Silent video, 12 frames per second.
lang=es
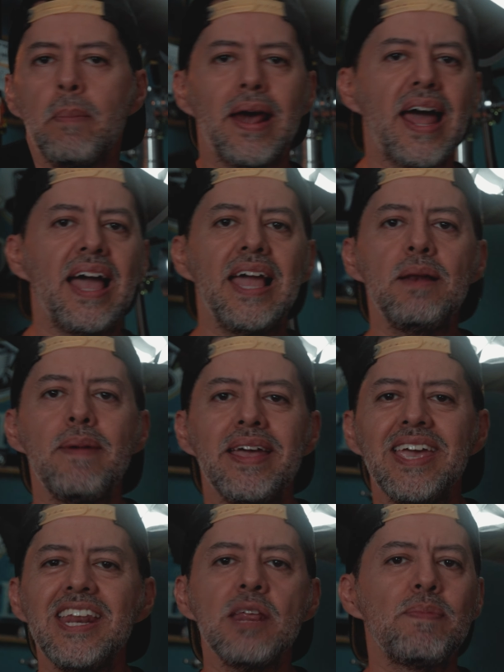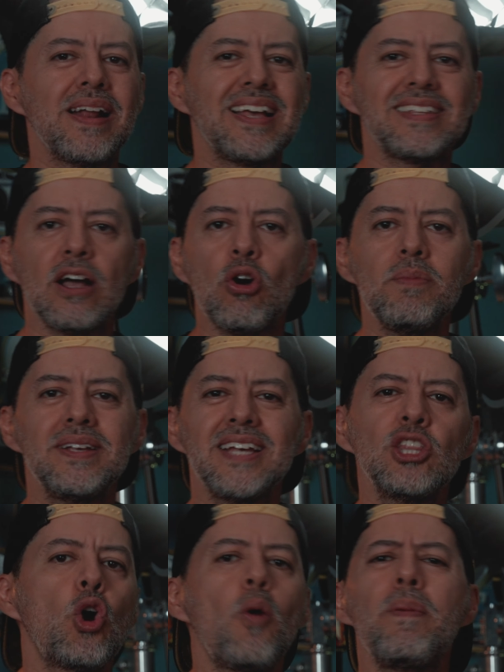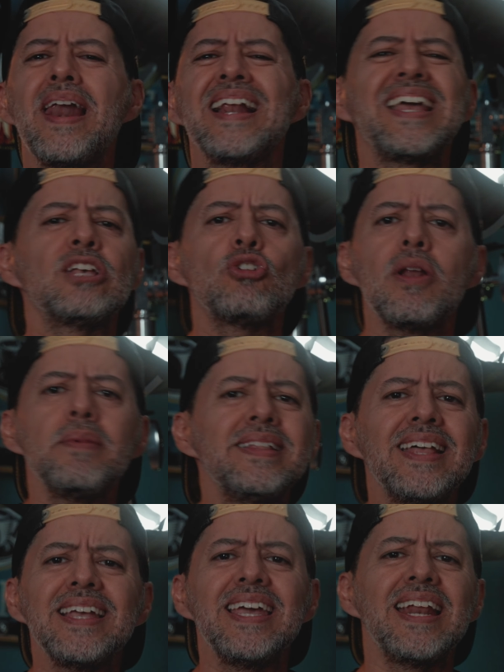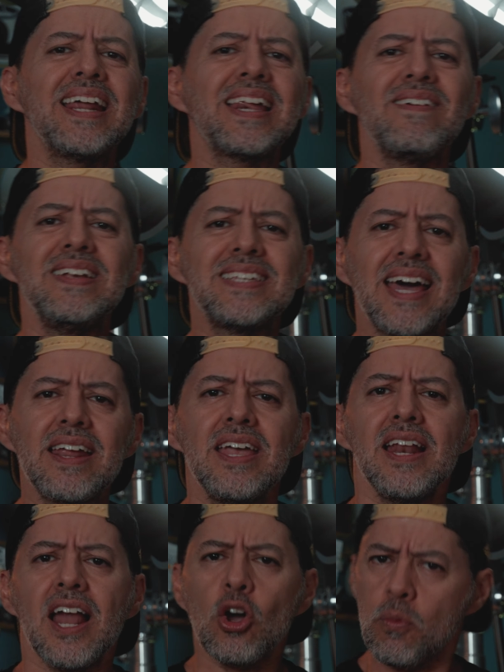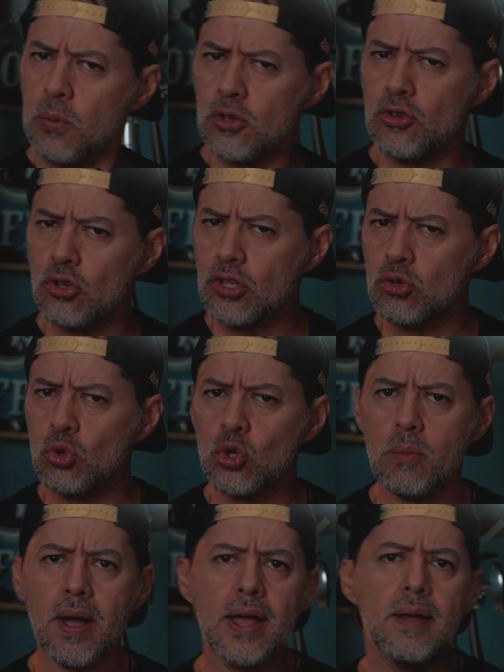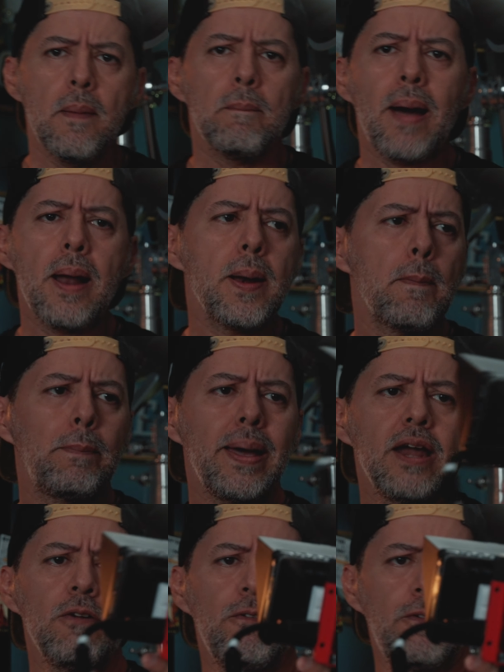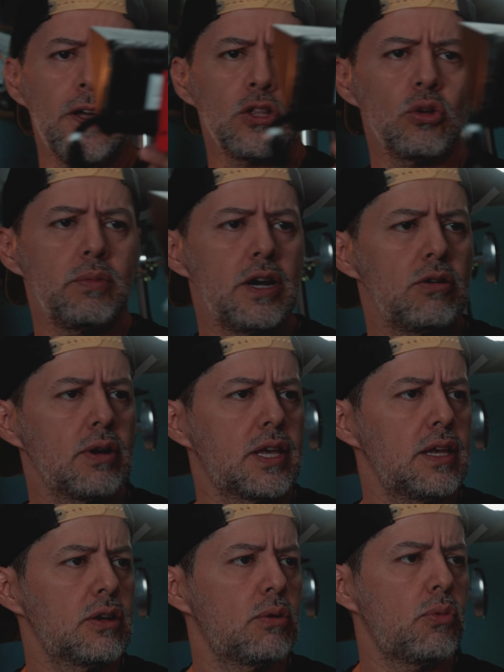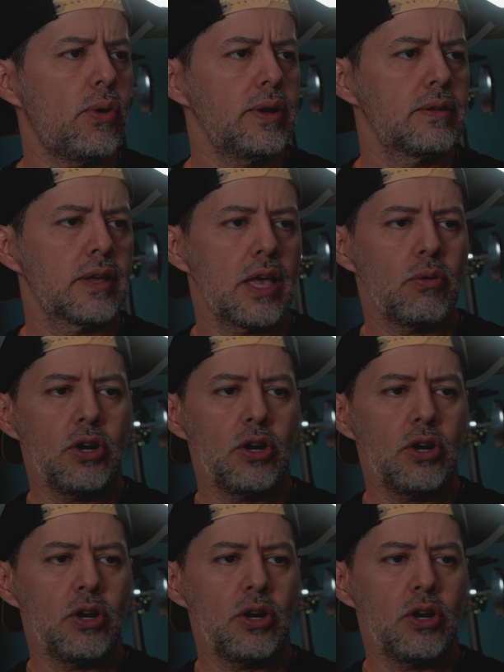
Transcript: para el beginner, para el que está comenzando o para el que solamente quiere revisar la composición de su toma, van perfecto. Mírenlo aquí, cómo va, qué